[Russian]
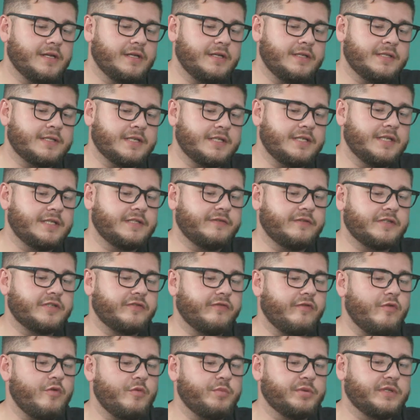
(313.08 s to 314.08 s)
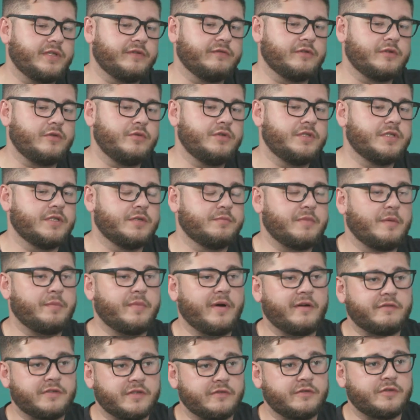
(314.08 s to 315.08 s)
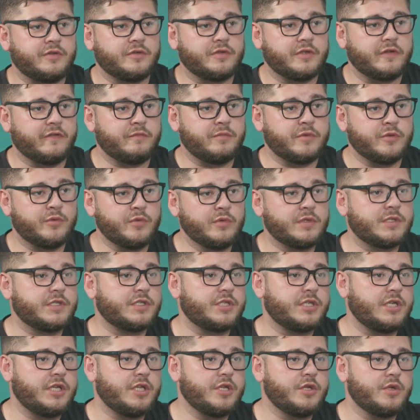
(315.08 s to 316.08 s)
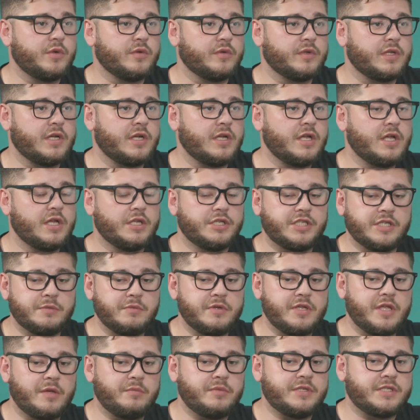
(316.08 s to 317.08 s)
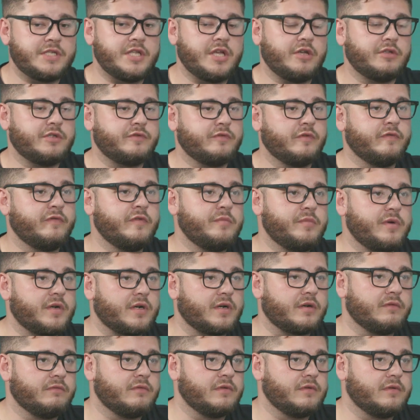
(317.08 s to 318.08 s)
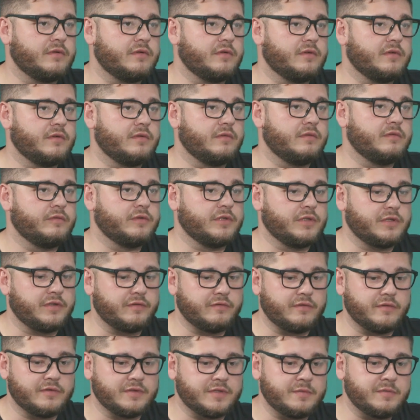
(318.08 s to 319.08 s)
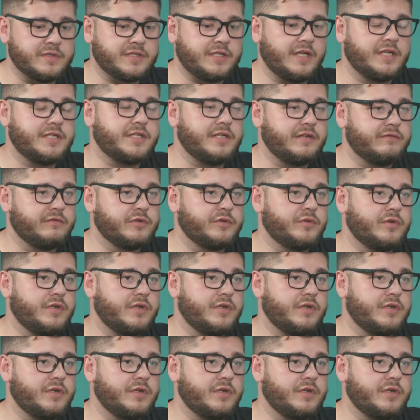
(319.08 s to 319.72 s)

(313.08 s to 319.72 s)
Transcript: Исходя из вашего опыта, вот люди, попавшие все-таки в беду, к сожалению, да, чем они объясняют свой выбор э, вот этого самостоятельного